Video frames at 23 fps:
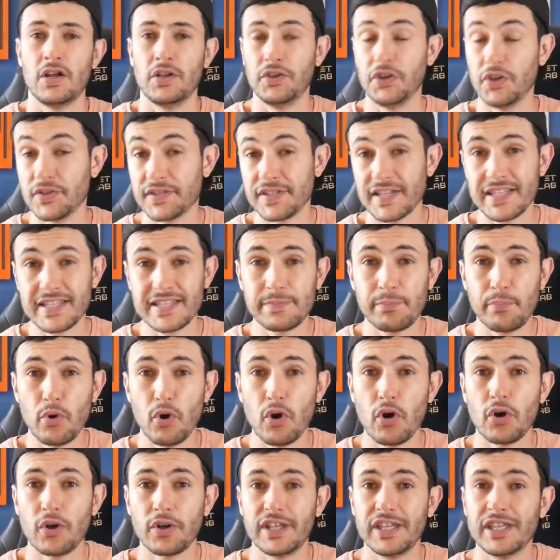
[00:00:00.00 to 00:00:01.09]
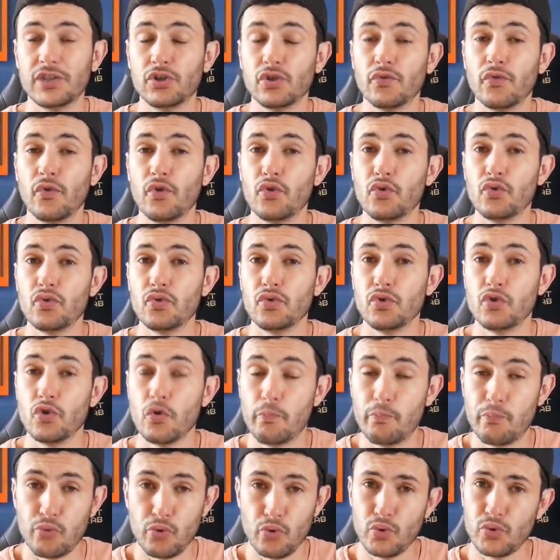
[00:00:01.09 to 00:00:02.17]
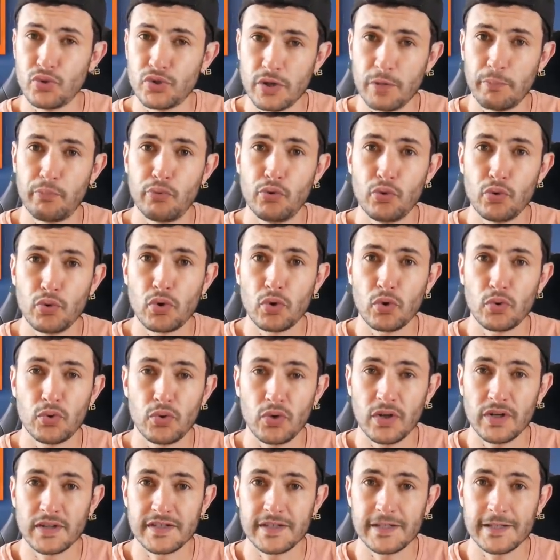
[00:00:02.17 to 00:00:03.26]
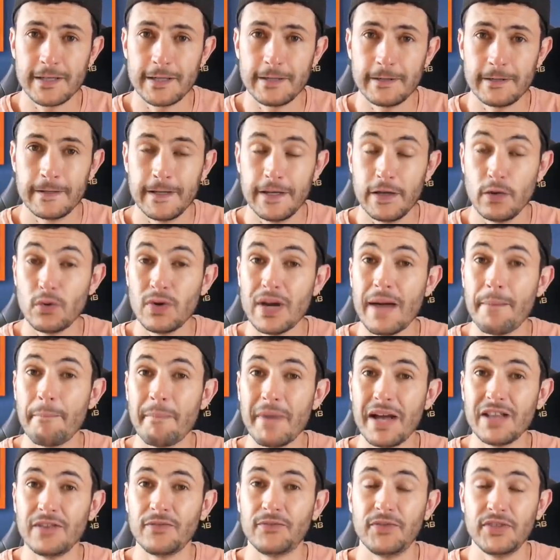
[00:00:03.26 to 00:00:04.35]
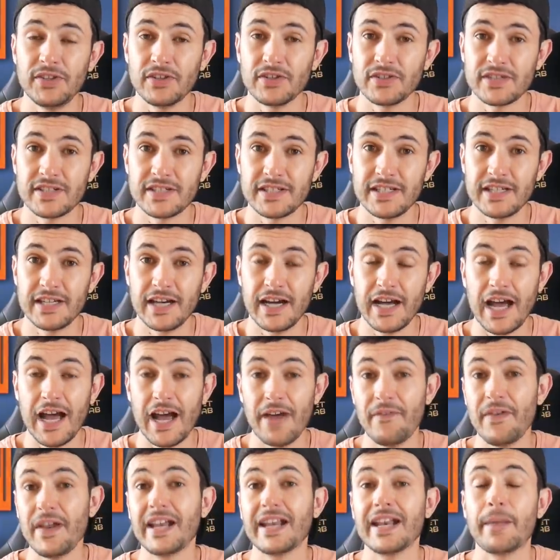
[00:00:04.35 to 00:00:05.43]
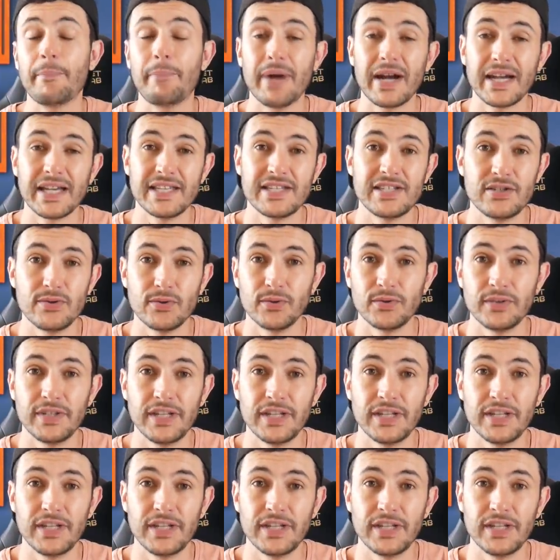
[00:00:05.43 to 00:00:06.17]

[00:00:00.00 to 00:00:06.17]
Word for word: Dans un sport qui est devenu de plus en plus concurrentiel et où la manne financière avec l'apparition